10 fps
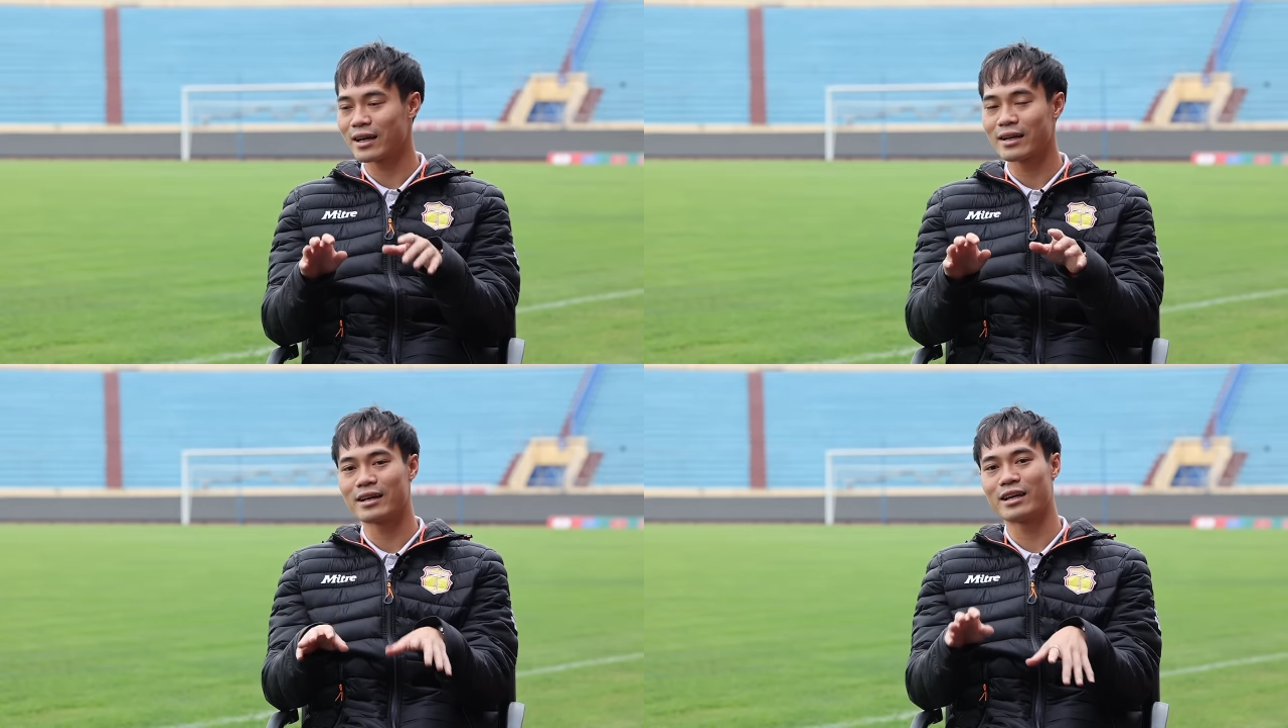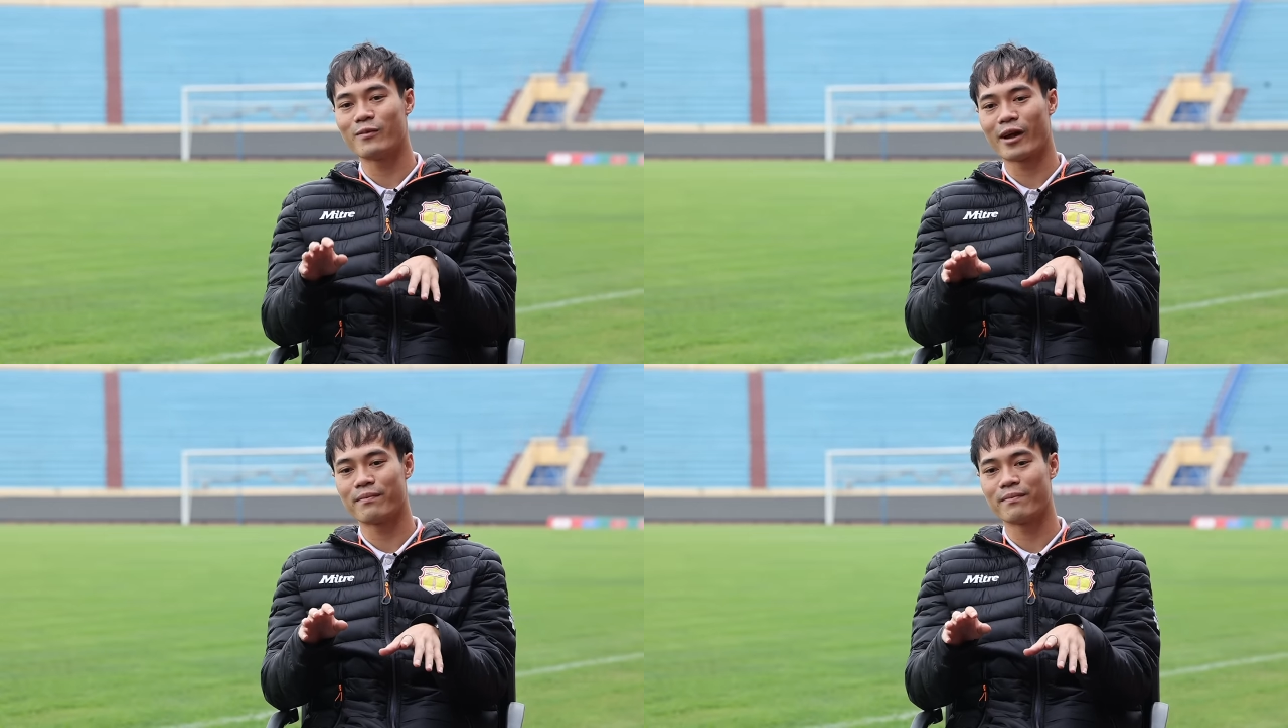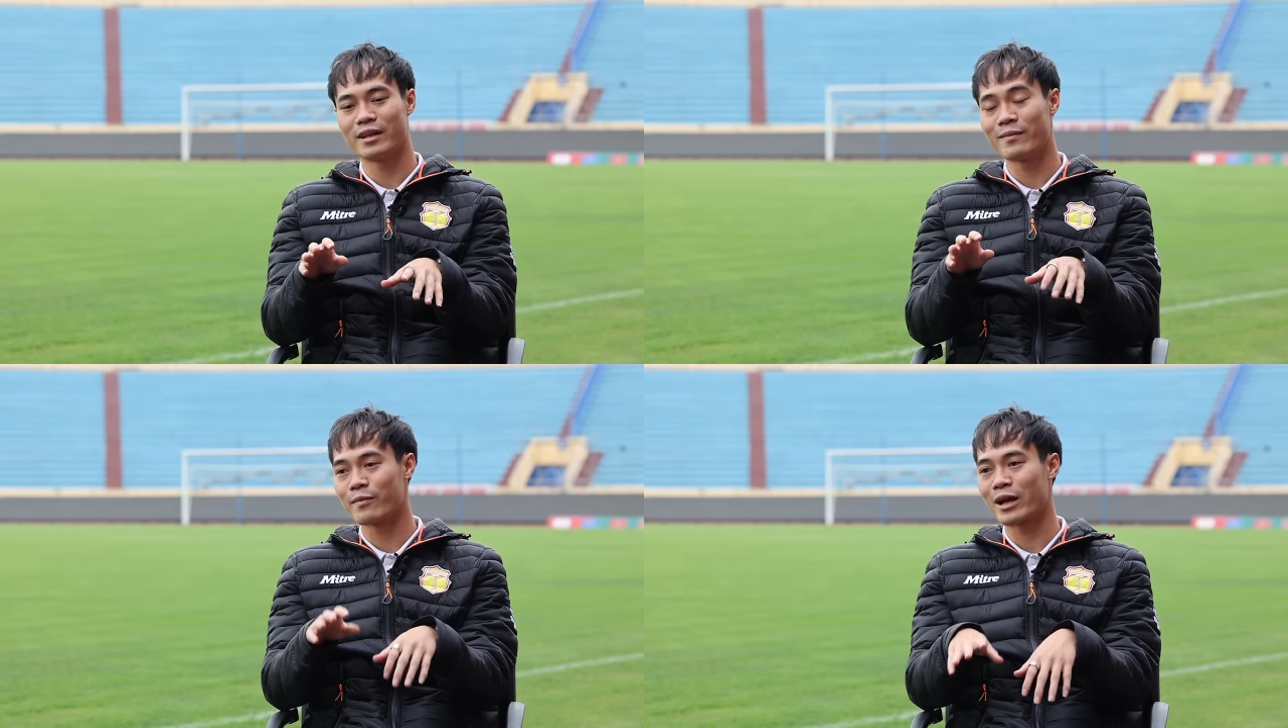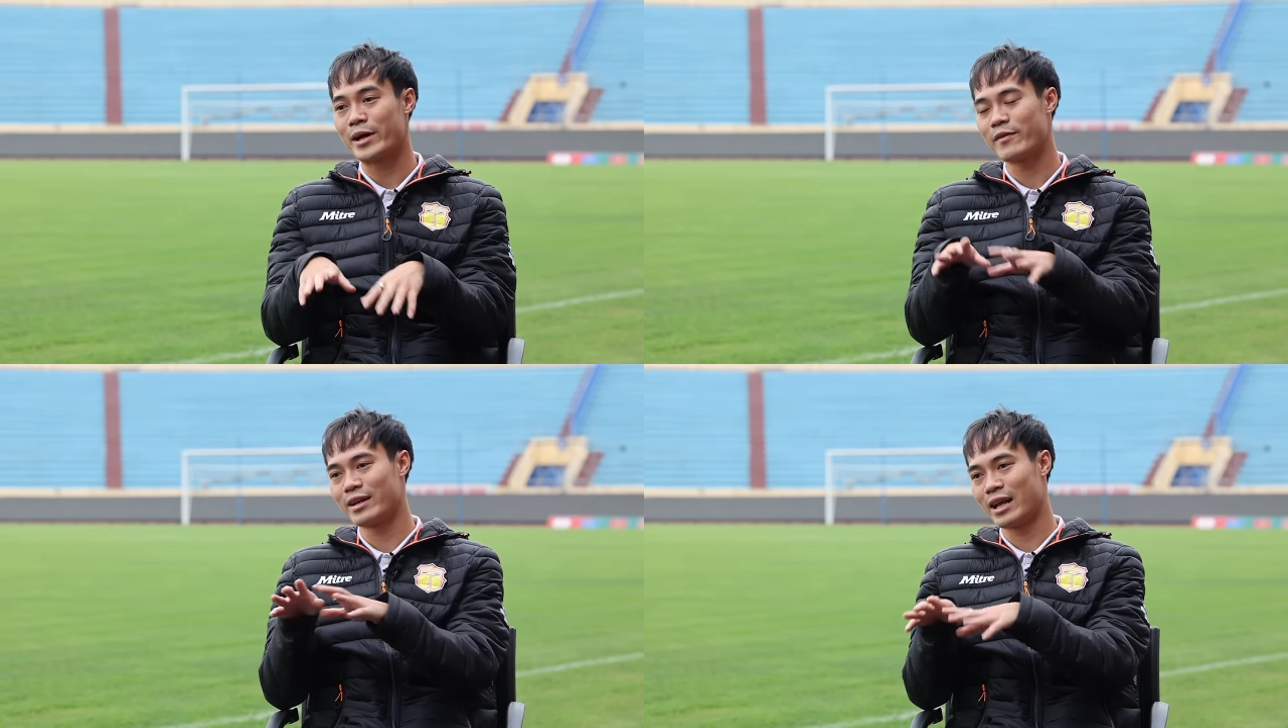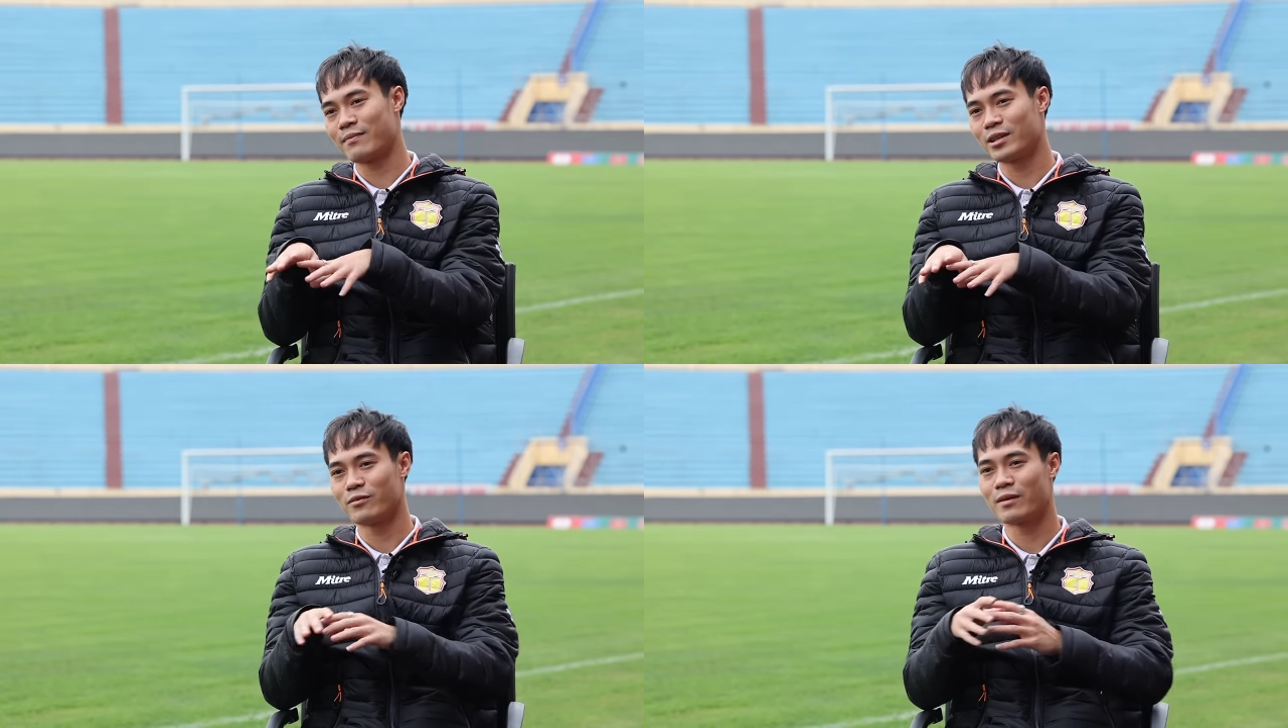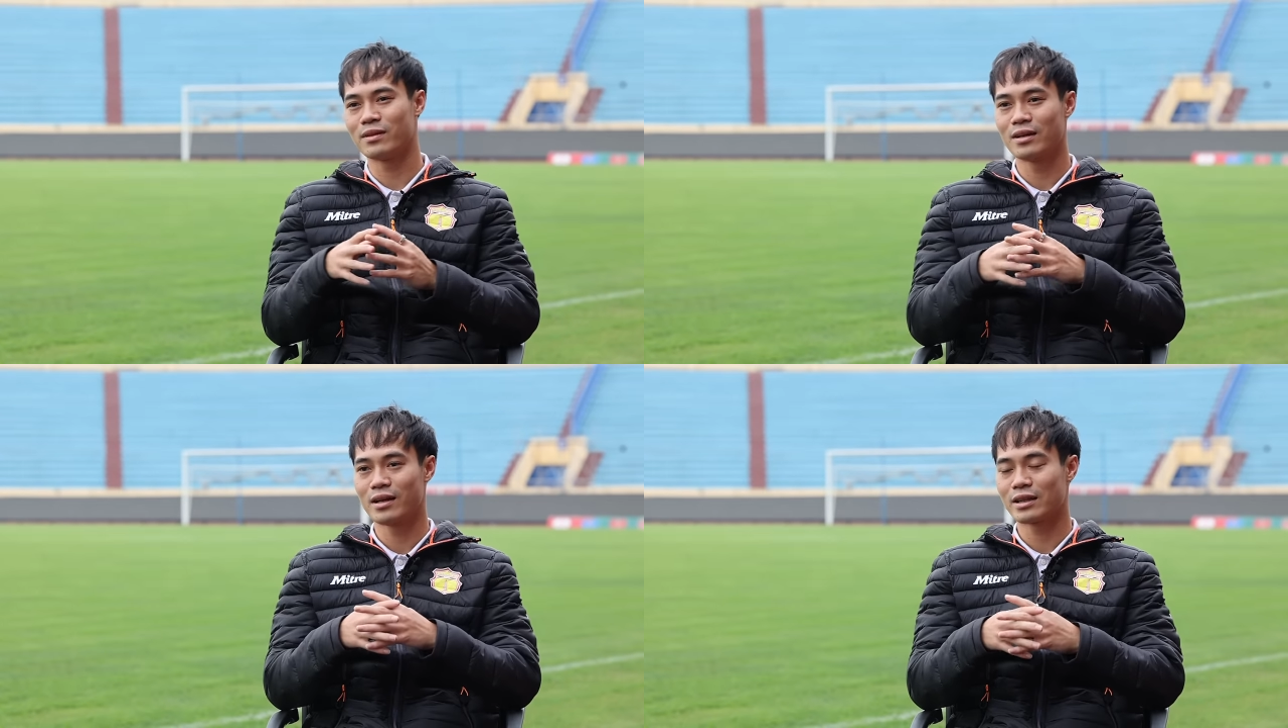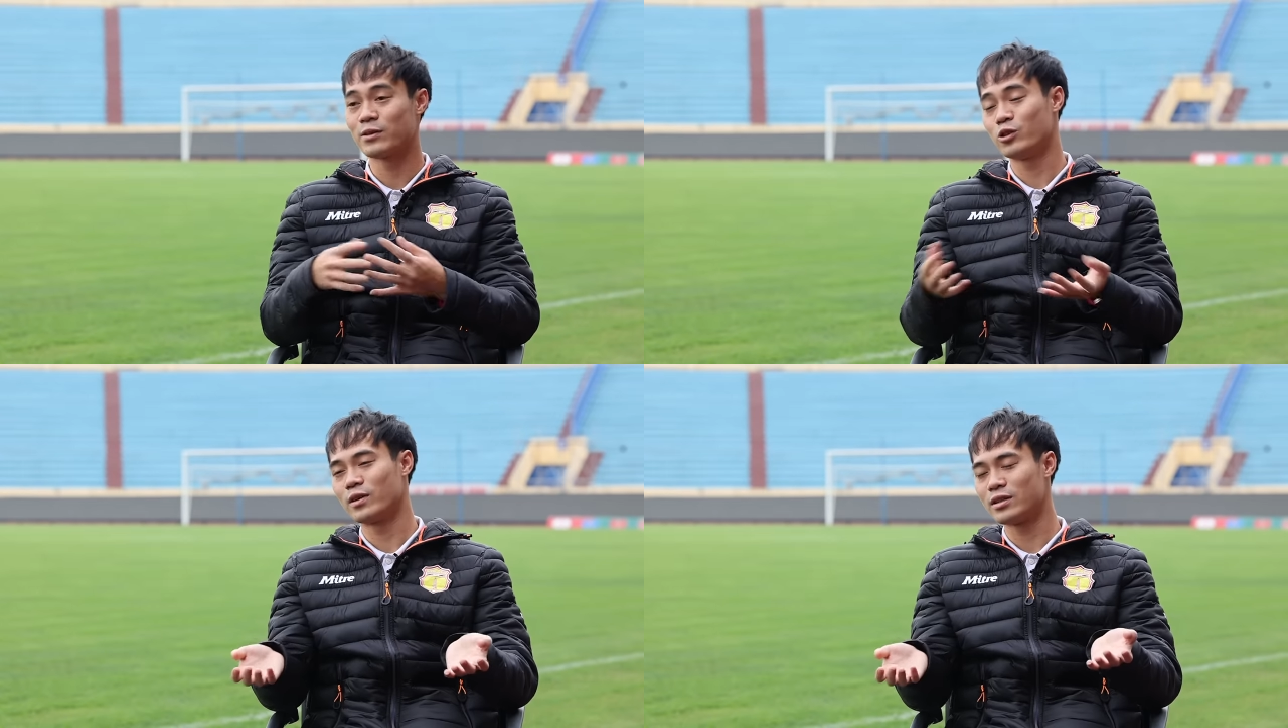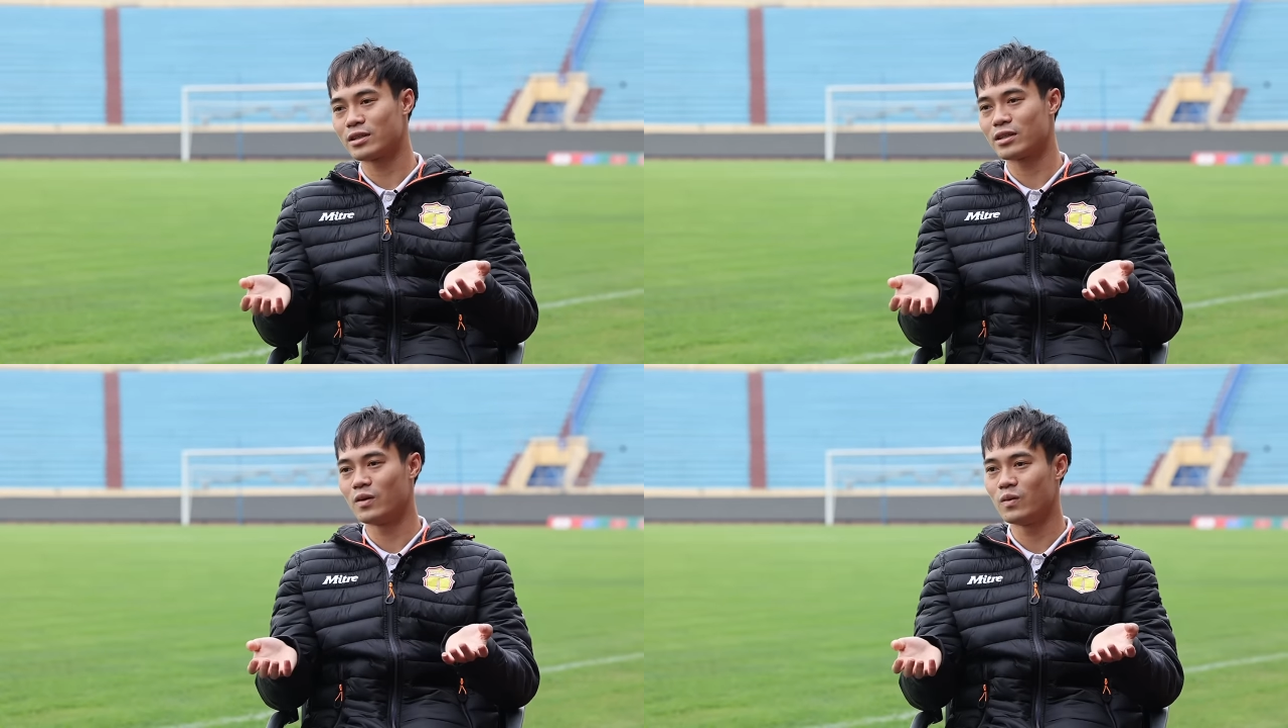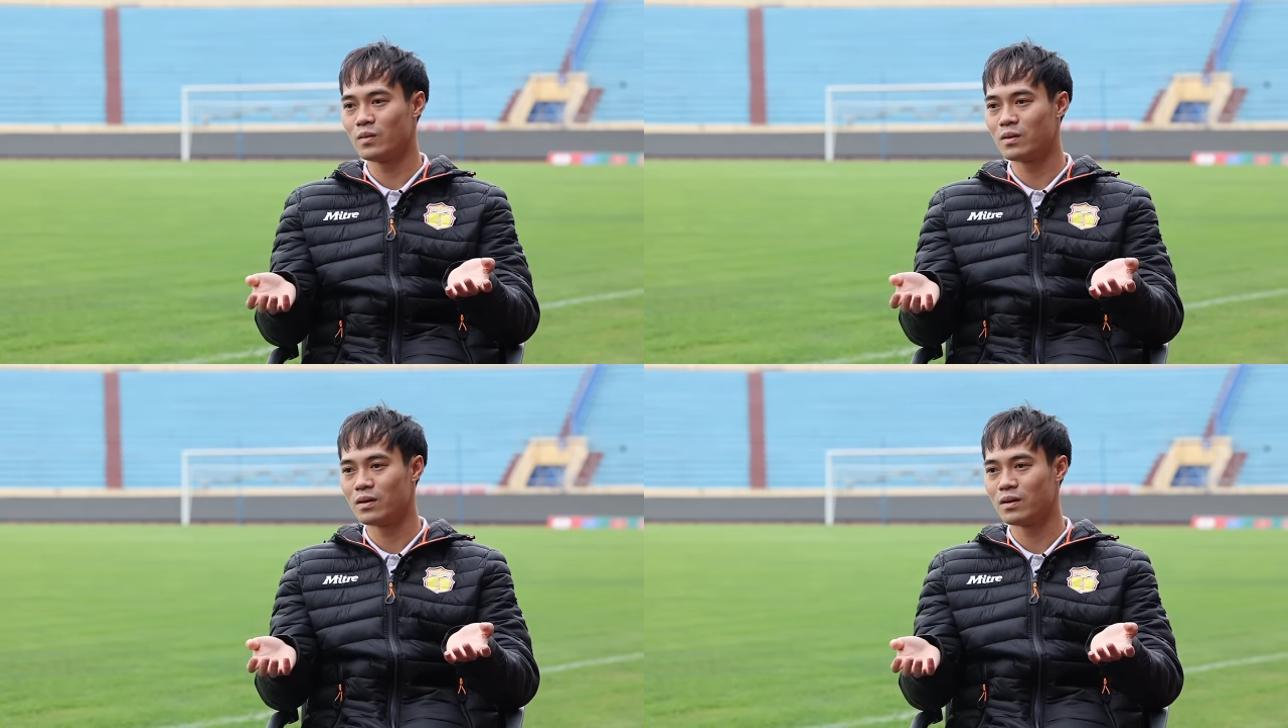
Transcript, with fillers: đến khi bọn em lên máy bay bay về Việt Nam thì bọn em tập trung vào những trận đấu,